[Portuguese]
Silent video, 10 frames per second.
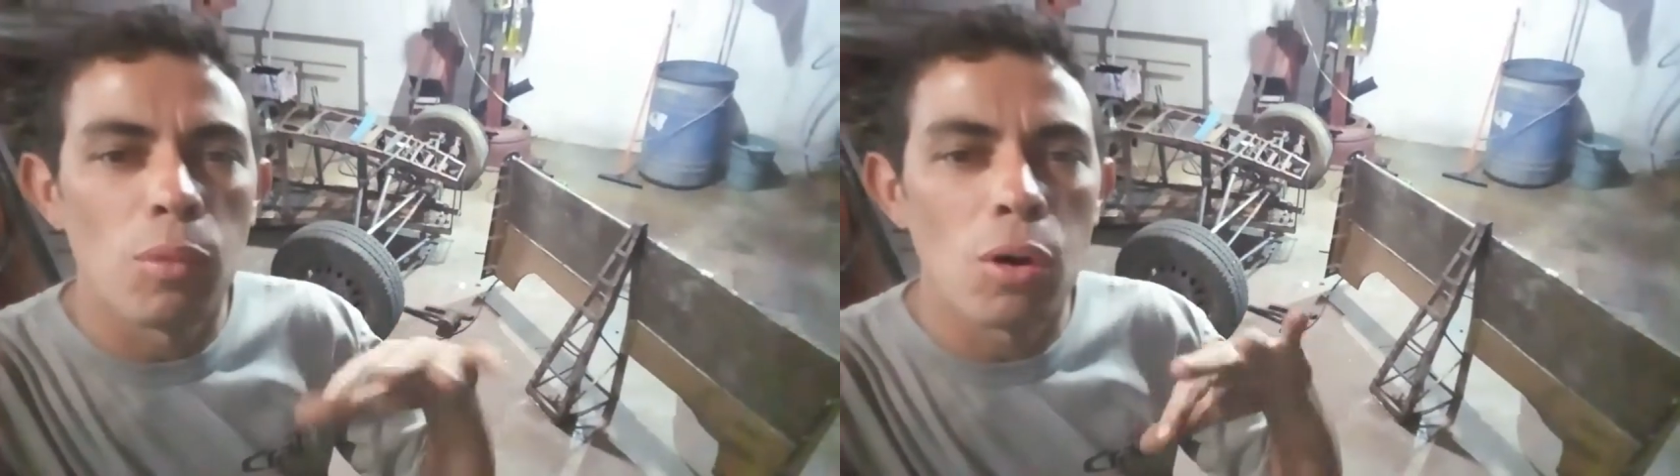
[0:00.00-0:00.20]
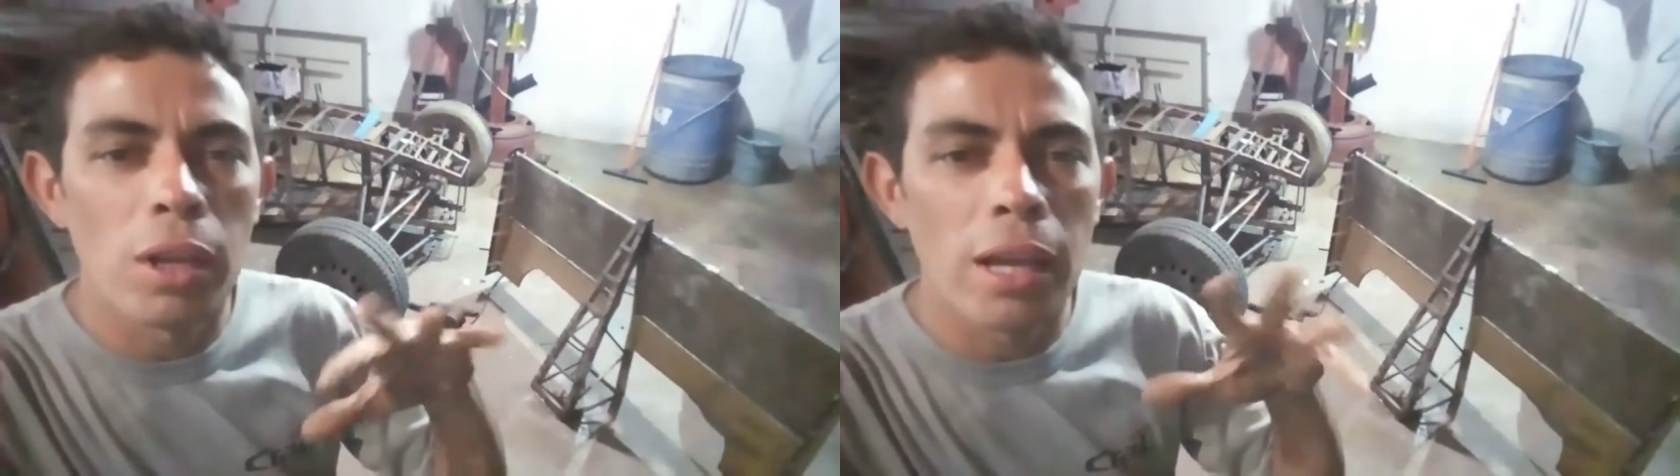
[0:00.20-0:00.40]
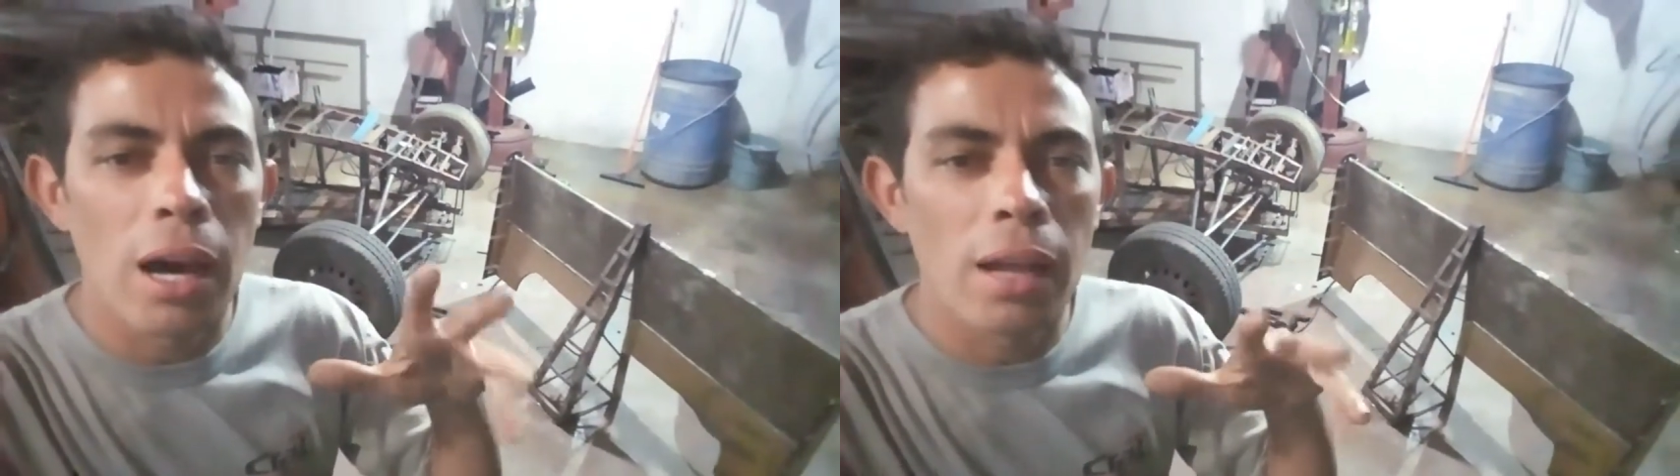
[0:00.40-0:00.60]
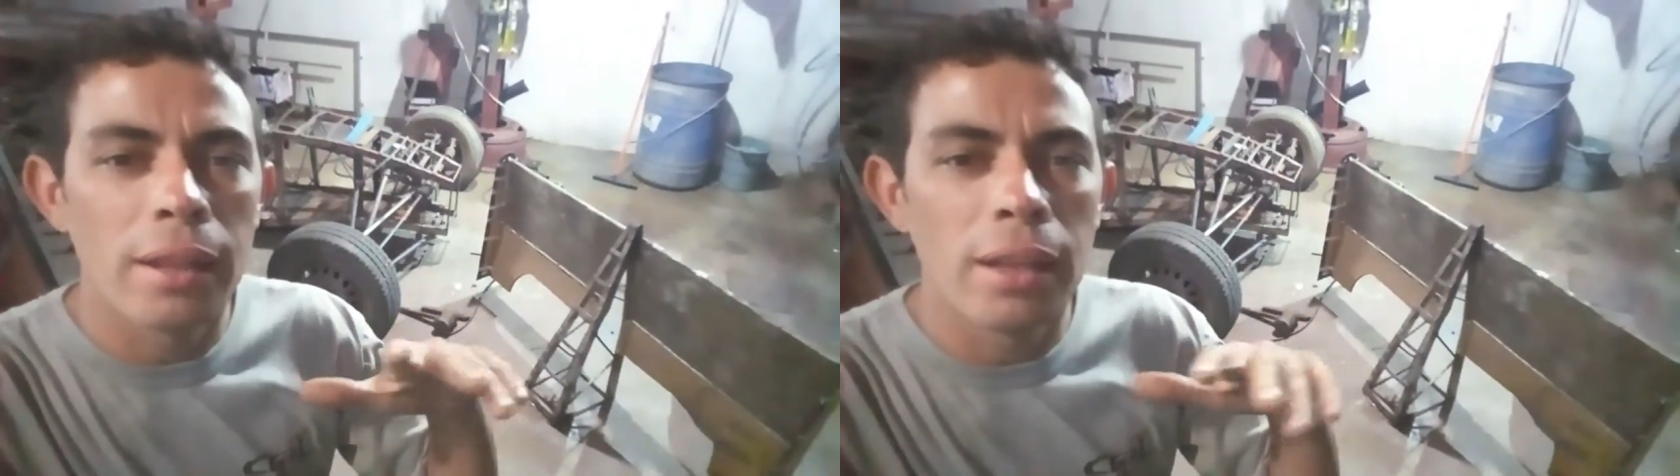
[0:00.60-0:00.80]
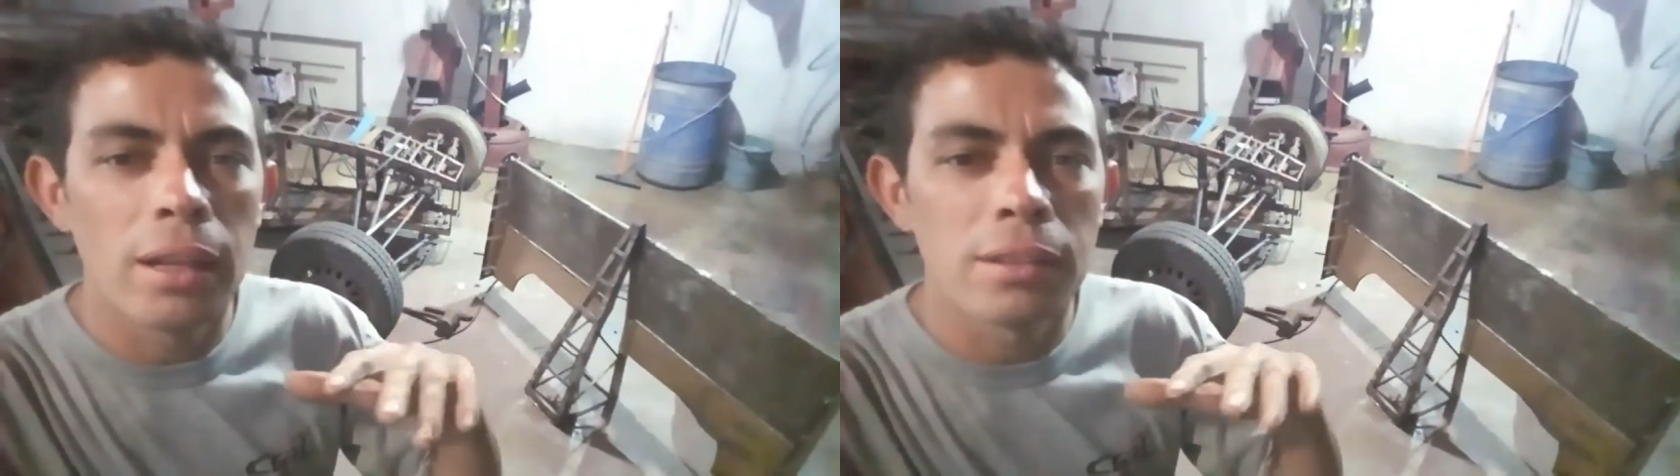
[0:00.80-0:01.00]
bolear
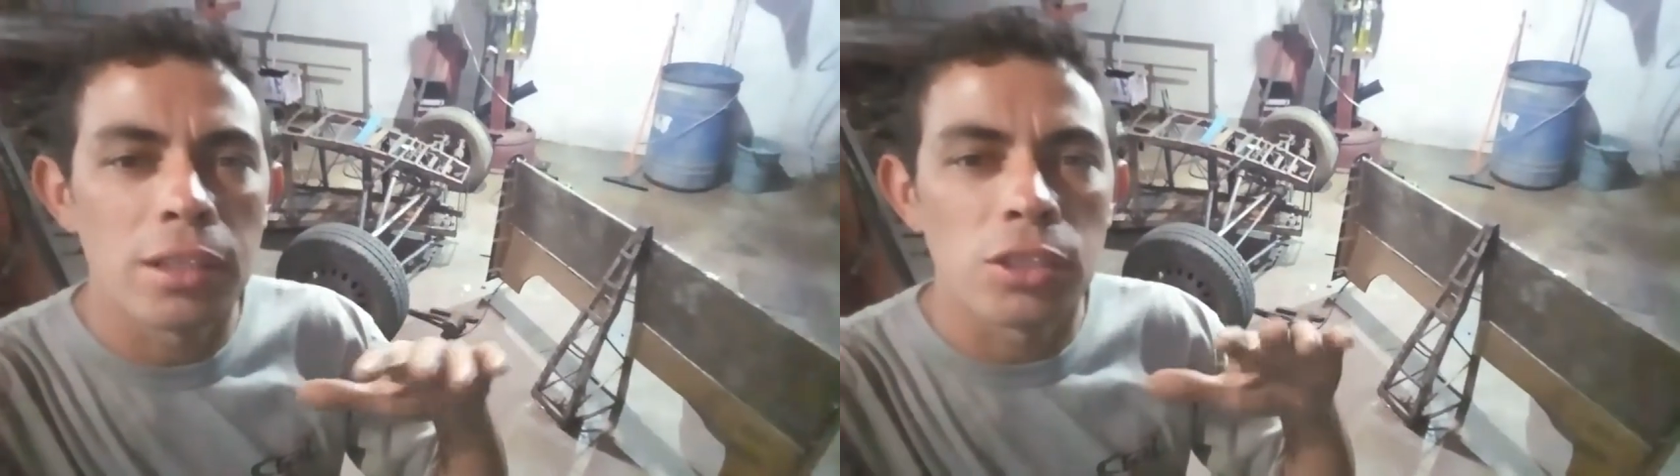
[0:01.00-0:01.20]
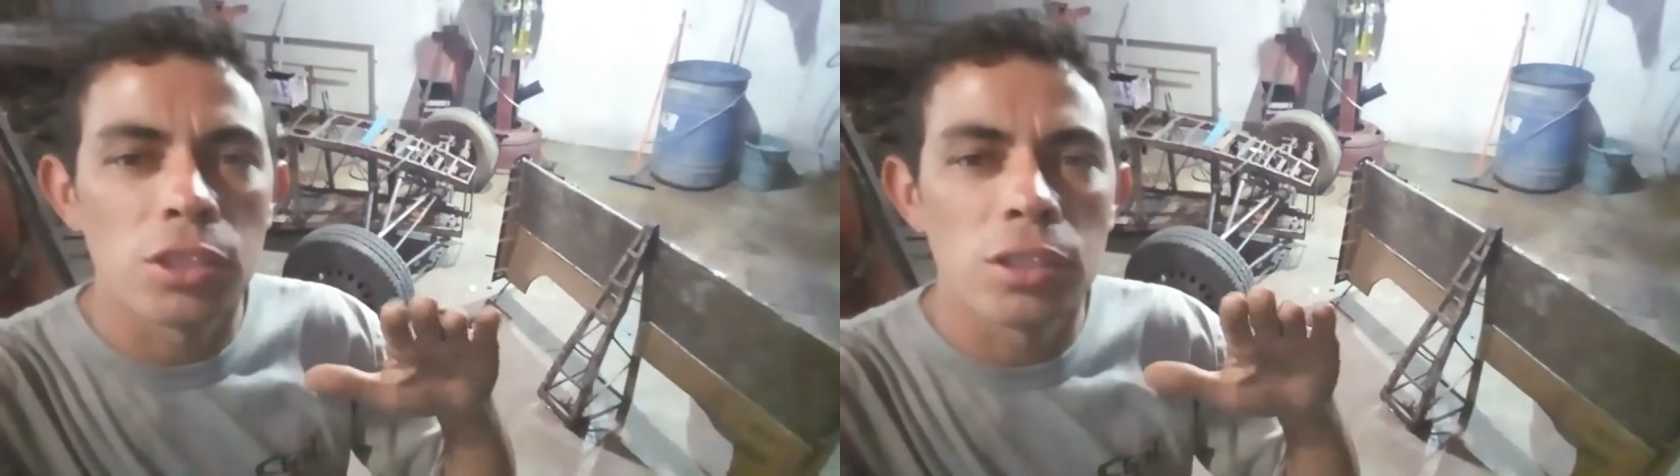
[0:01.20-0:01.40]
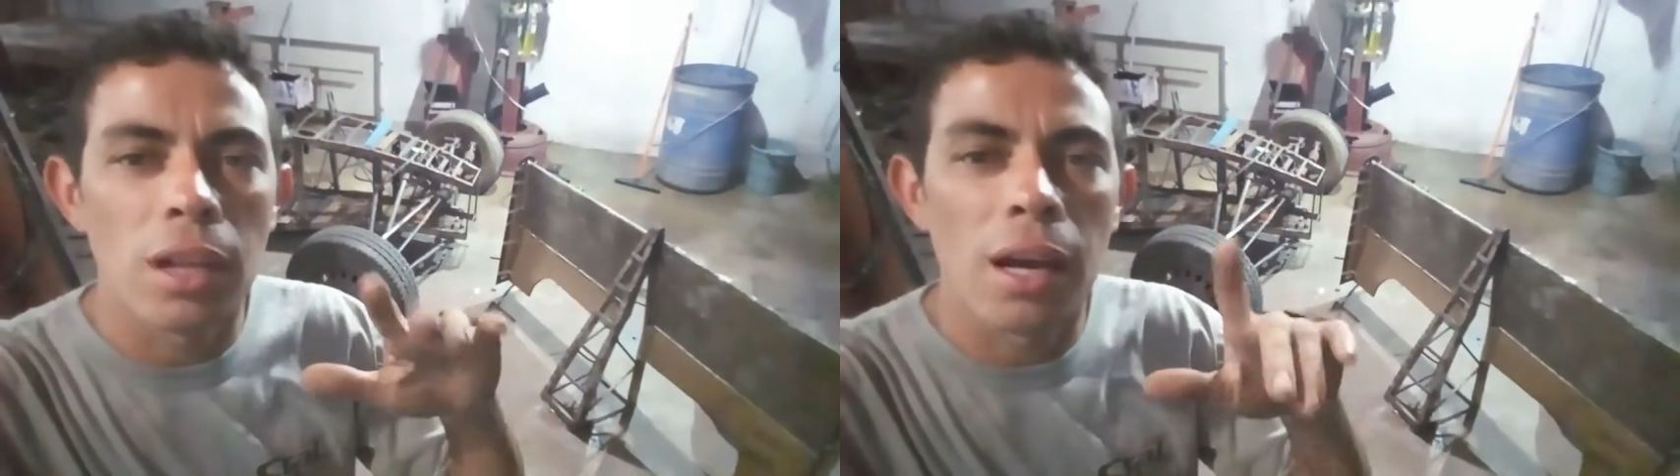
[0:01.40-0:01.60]
nele certinho